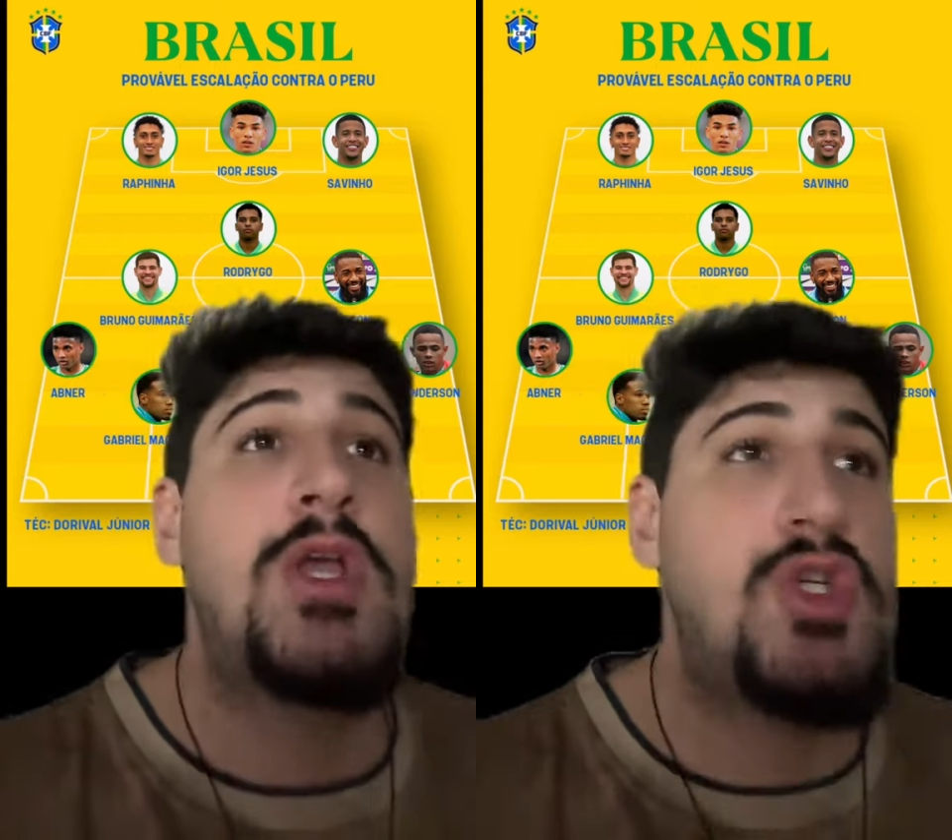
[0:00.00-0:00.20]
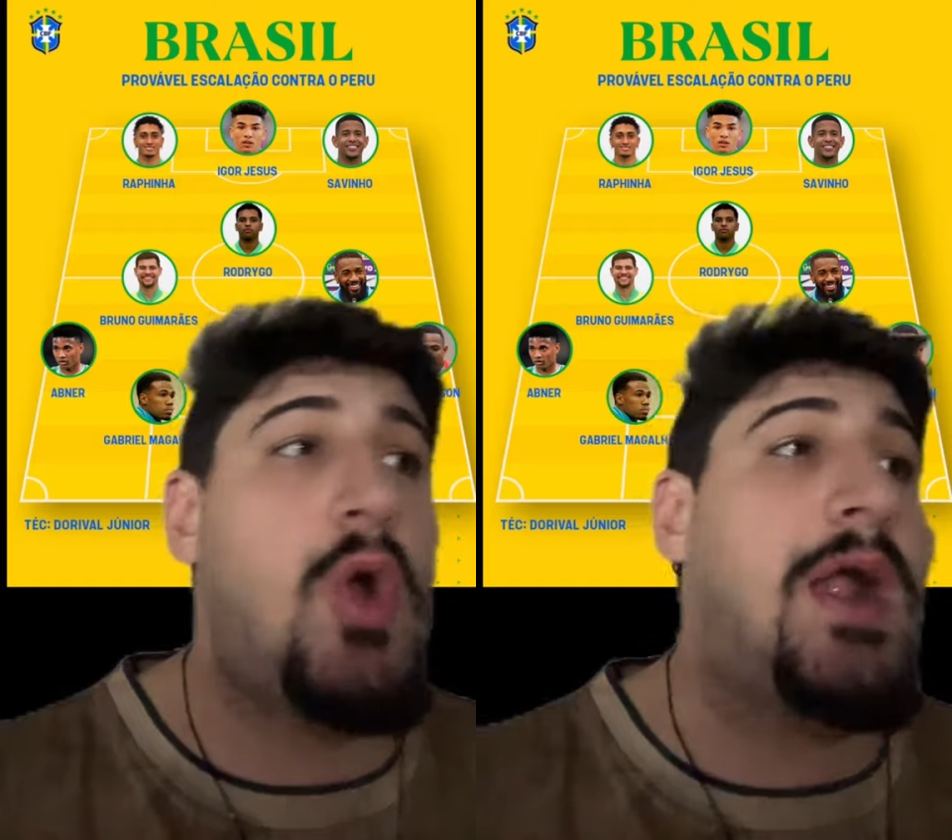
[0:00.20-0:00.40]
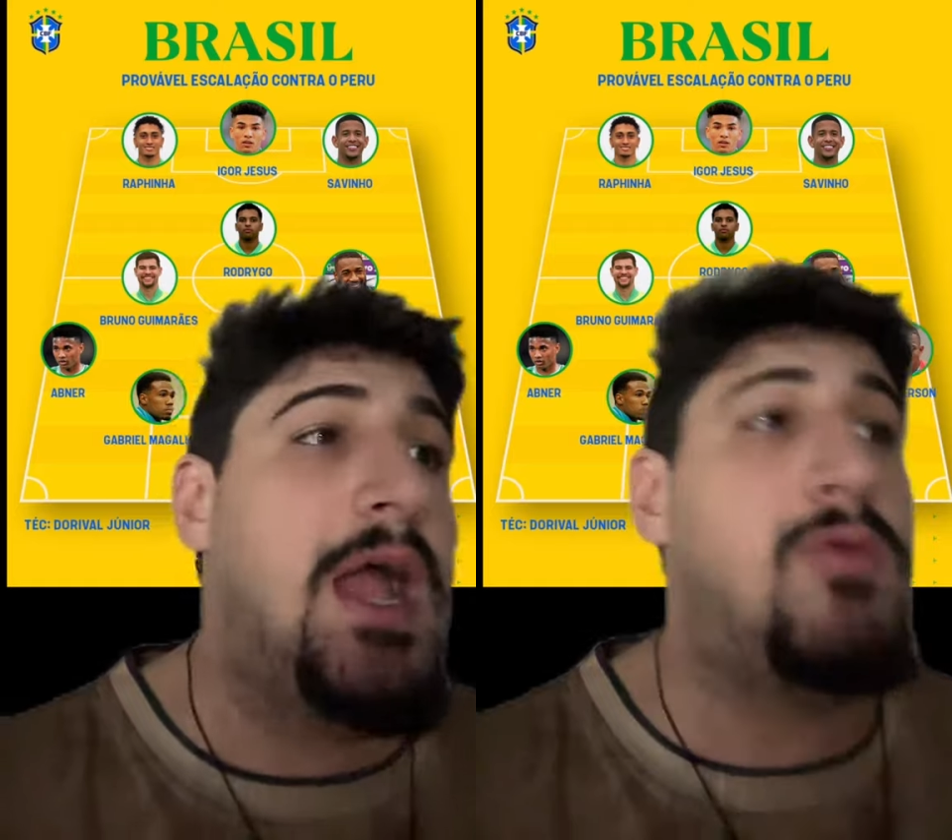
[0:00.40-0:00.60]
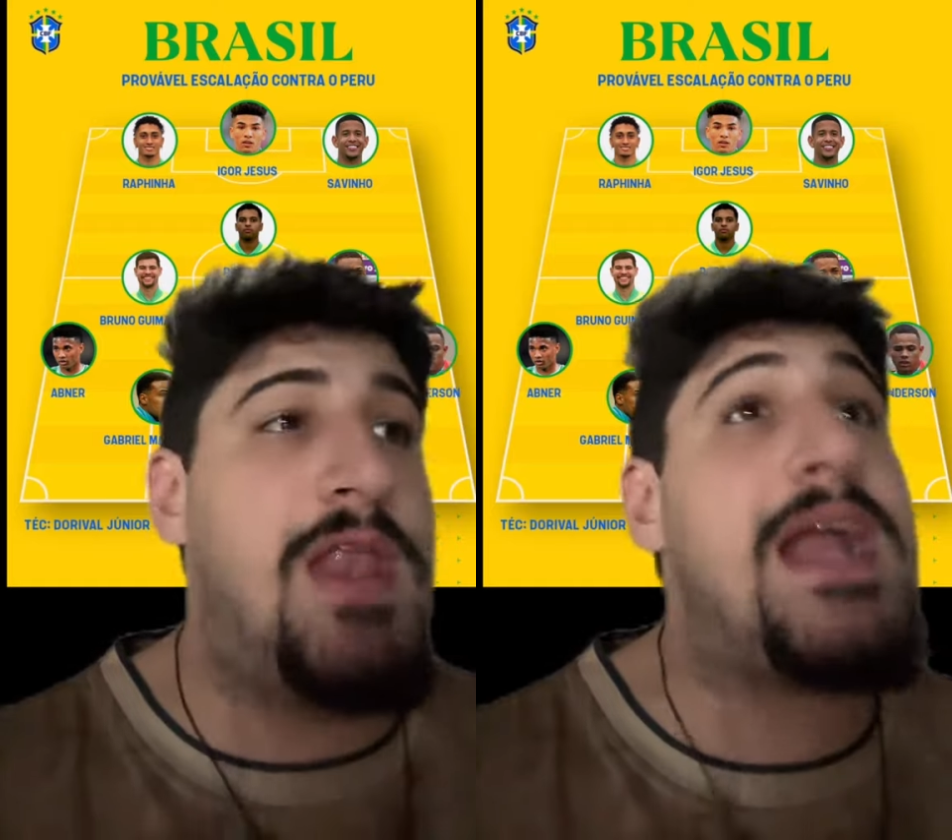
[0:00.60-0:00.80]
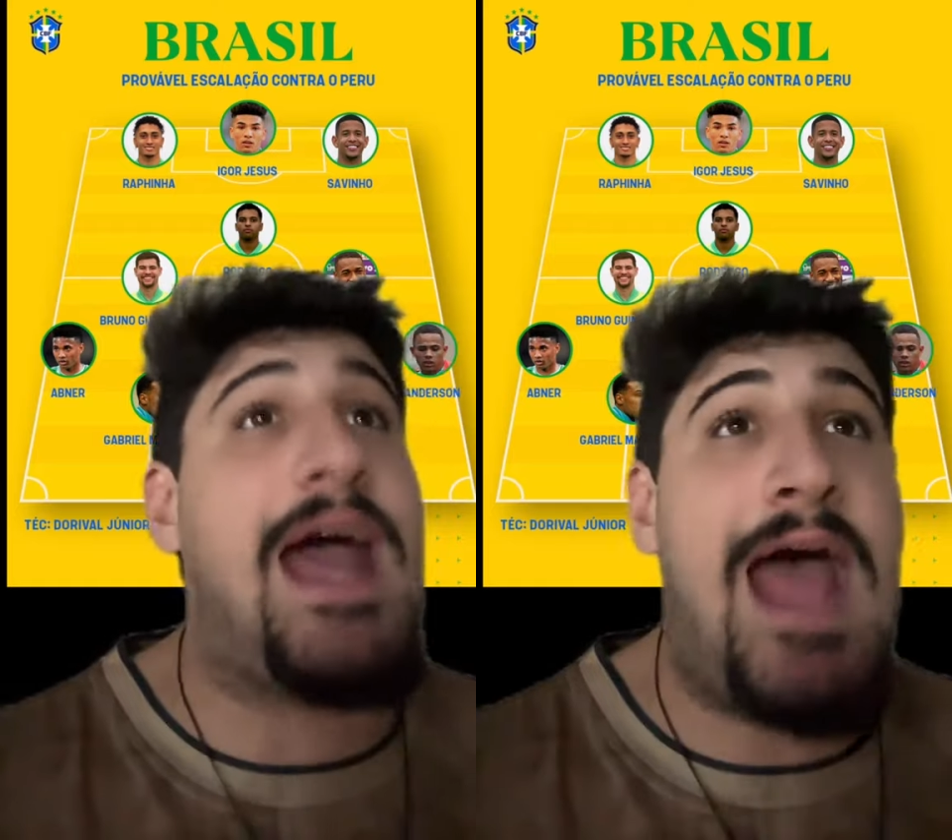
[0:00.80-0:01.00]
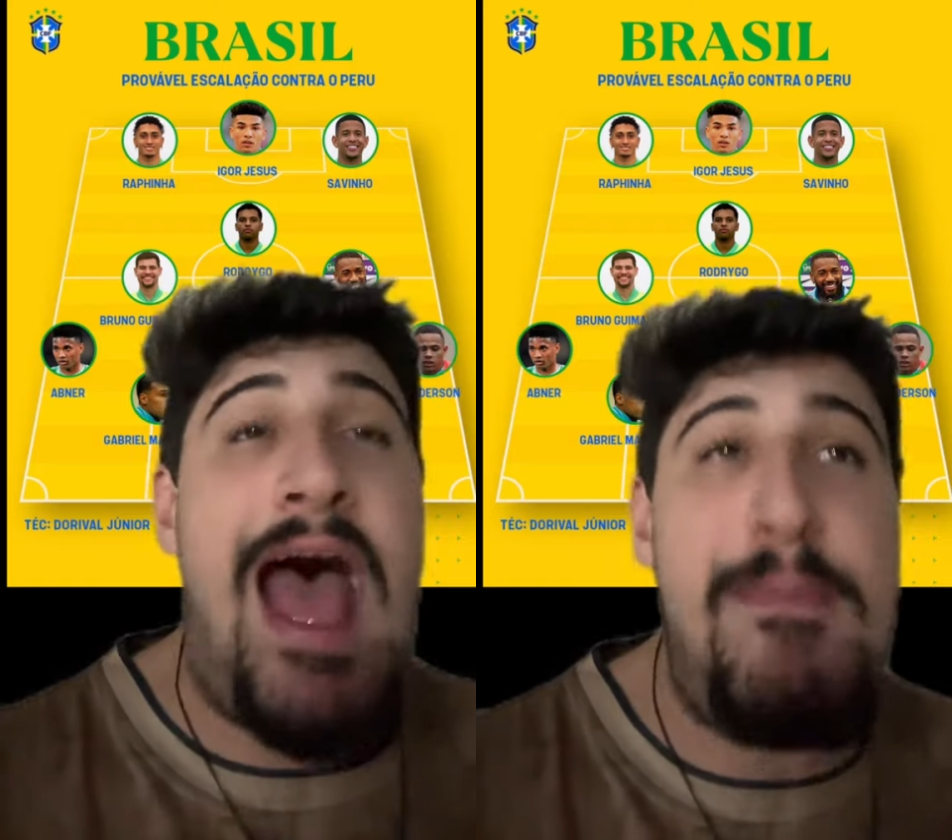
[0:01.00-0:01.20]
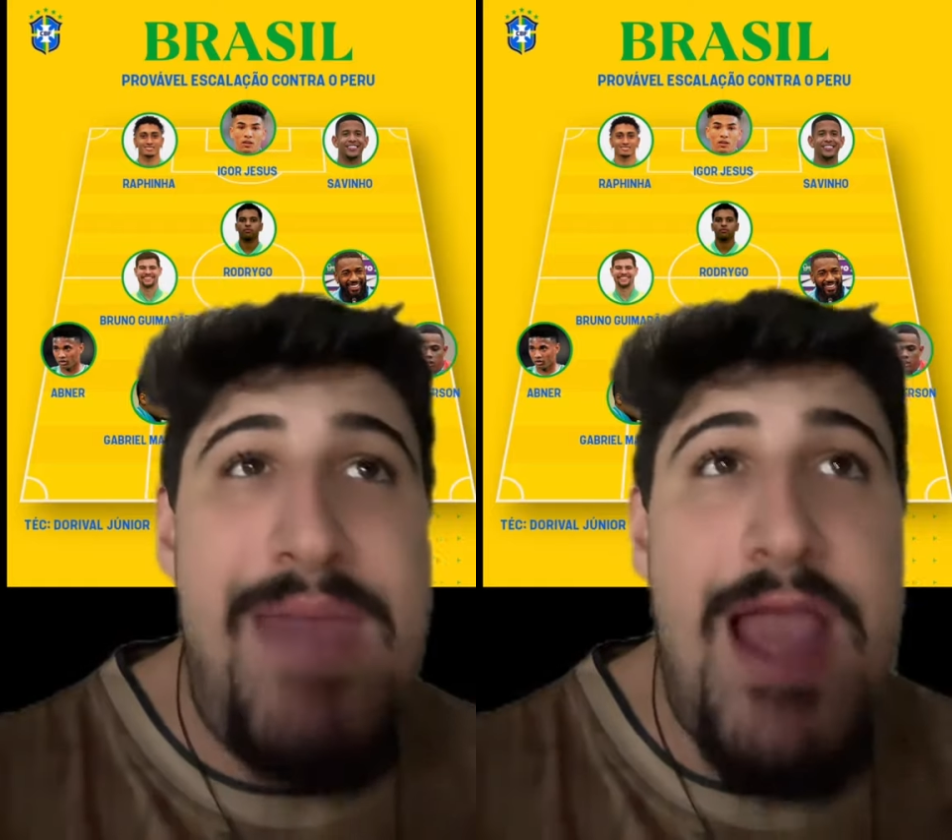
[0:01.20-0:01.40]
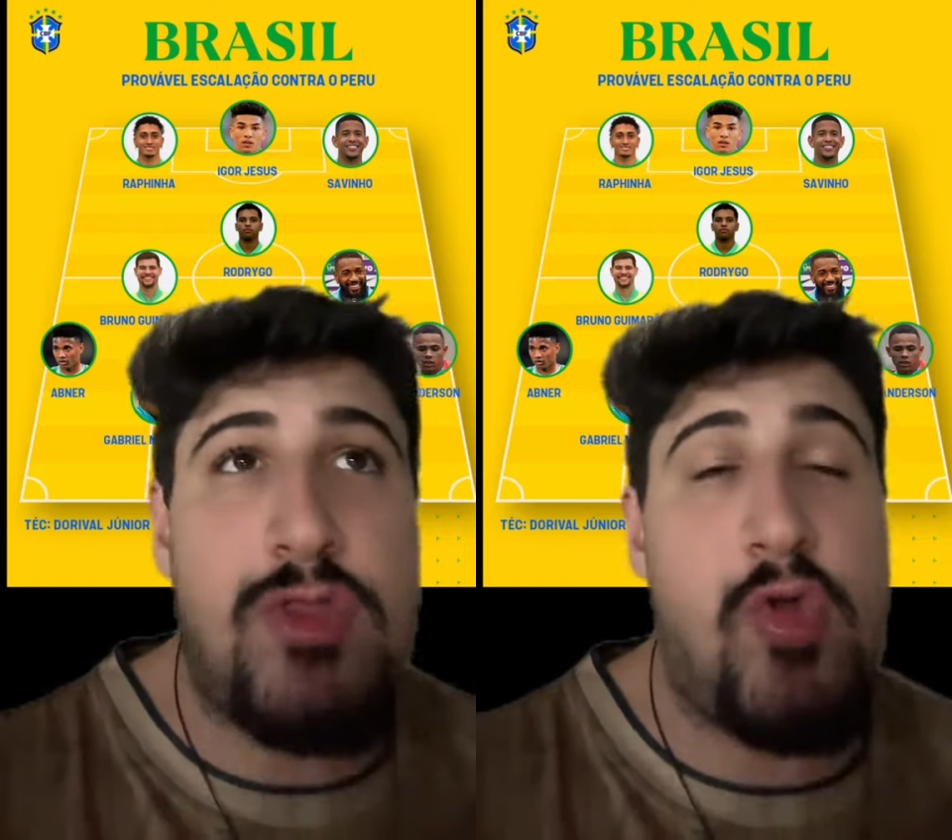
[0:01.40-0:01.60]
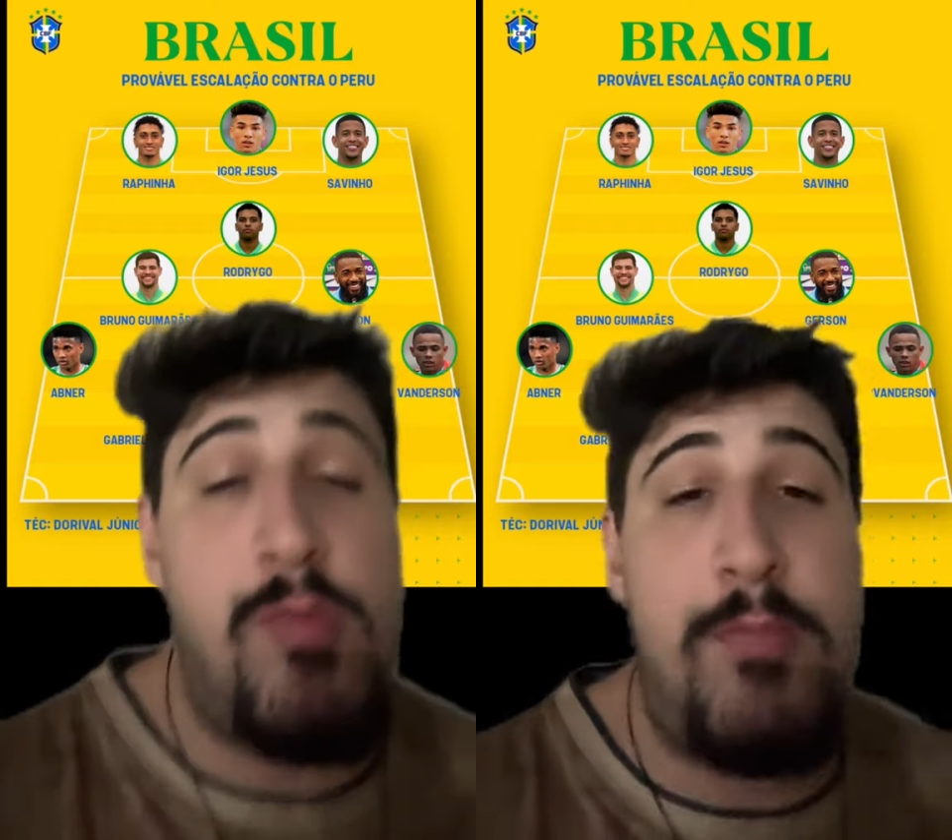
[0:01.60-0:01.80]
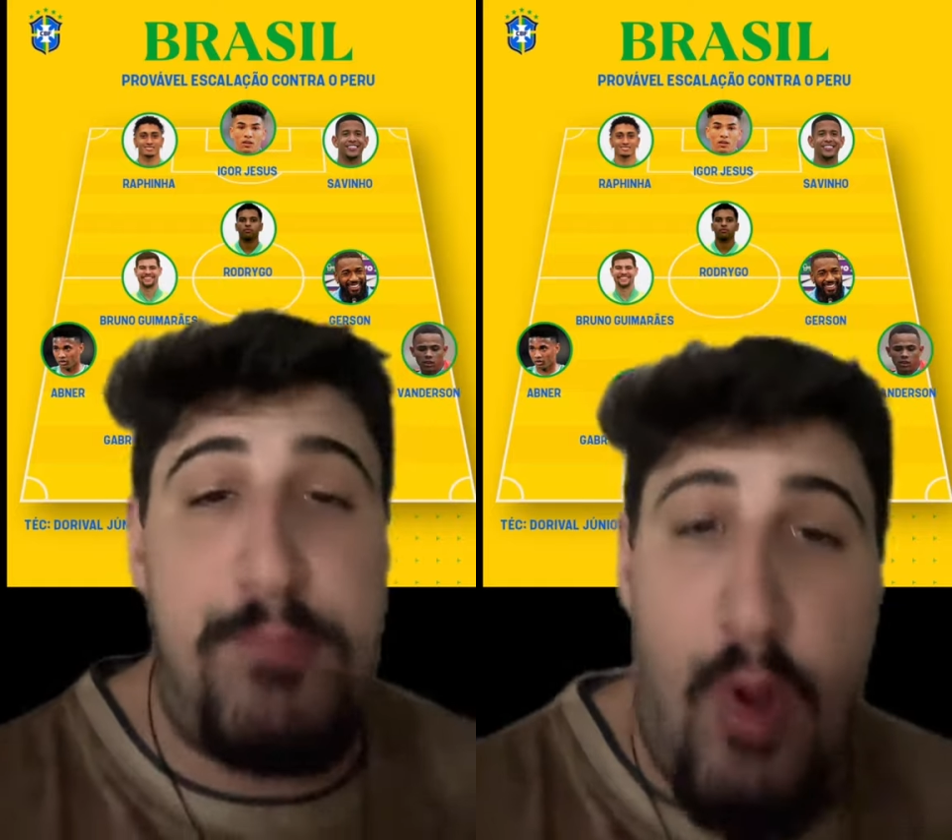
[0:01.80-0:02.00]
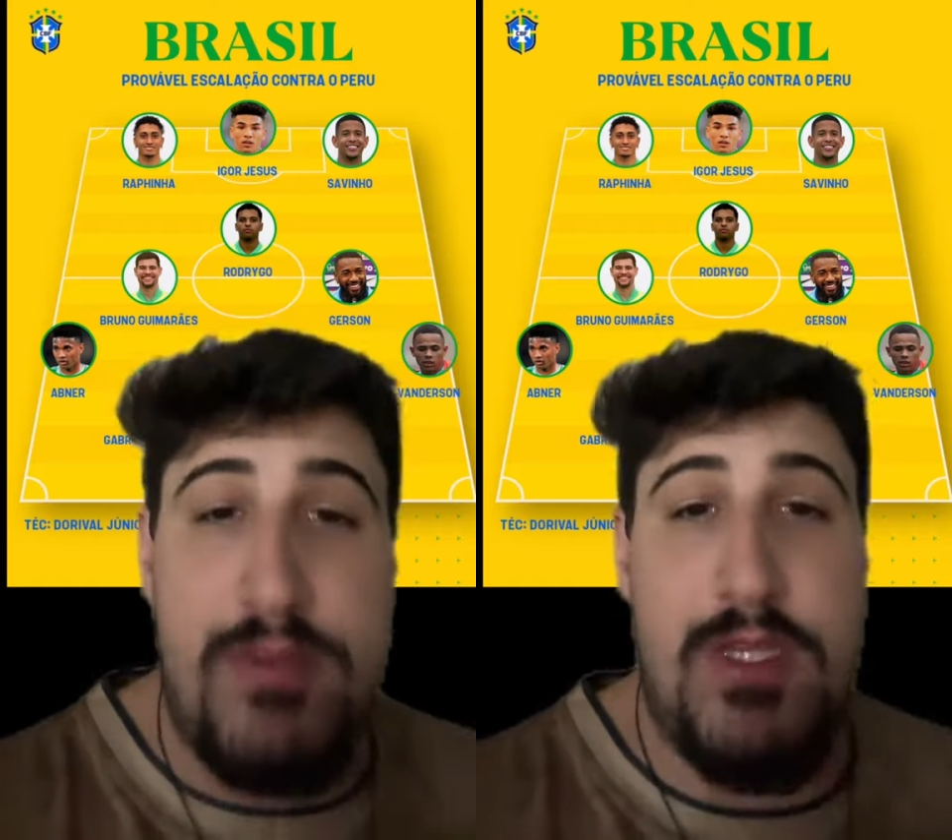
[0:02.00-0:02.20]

jogando ali, cara, aberto, como um ponto,